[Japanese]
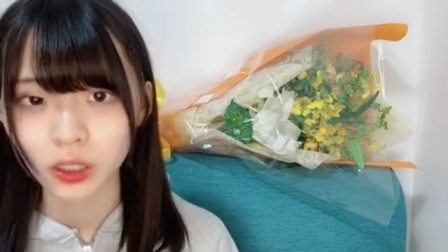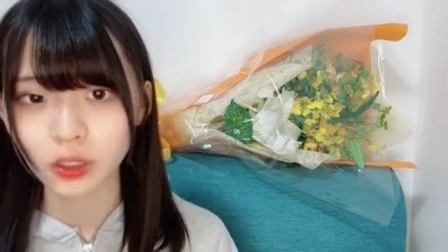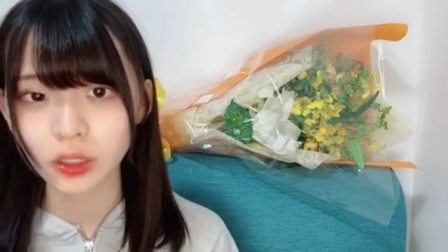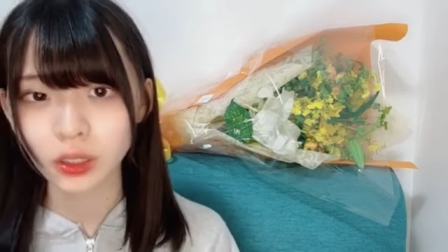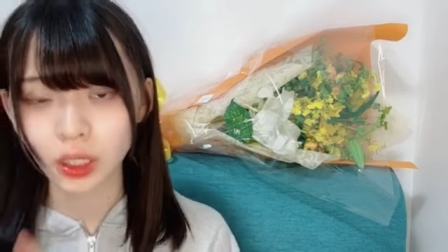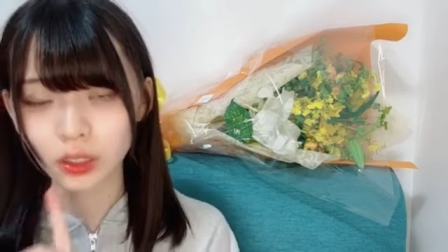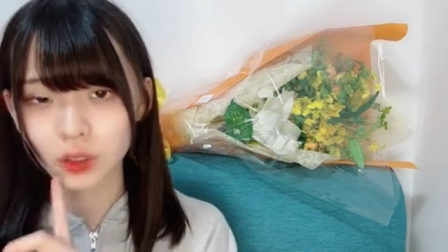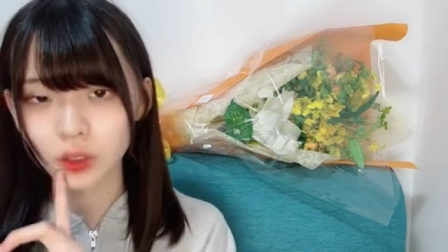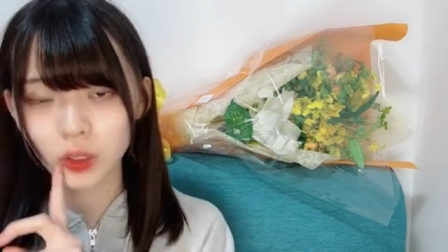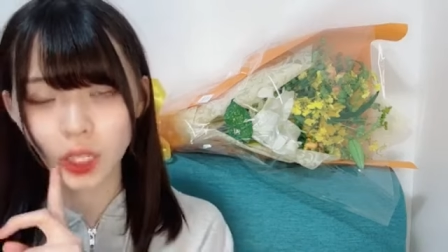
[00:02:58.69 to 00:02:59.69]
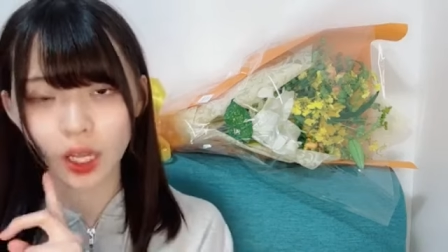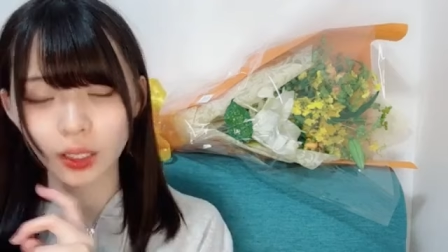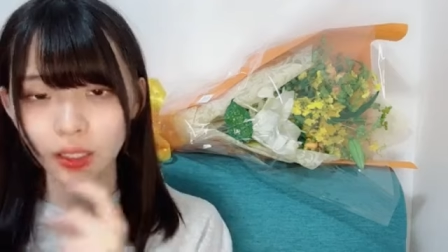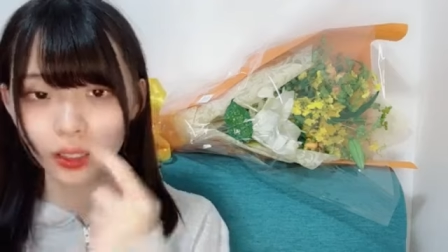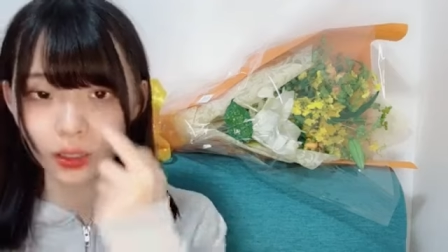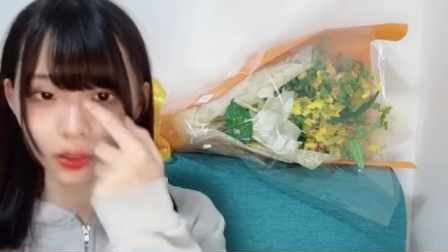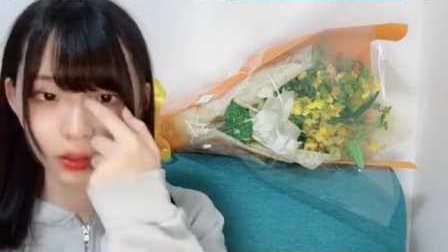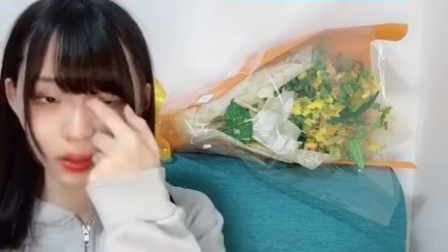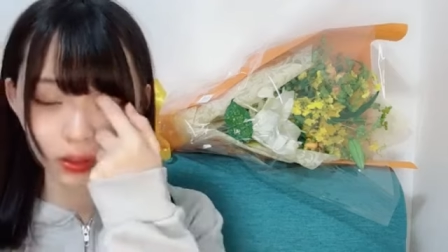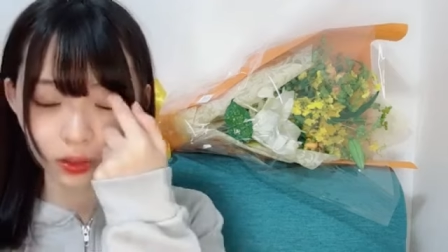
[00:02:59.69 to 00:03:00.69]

ルーさんスーさんありがとう